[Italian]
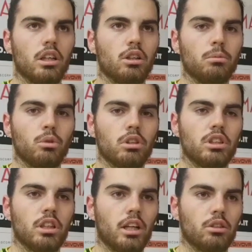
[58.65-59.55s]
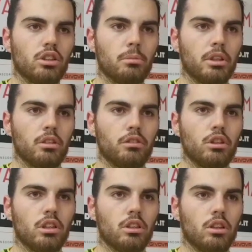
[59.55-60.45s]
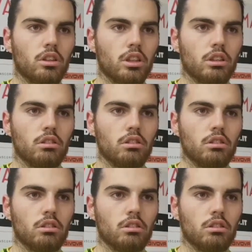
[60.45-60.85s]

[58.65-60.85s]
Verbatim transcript: comunque ci daranno sempre del filo da torcere,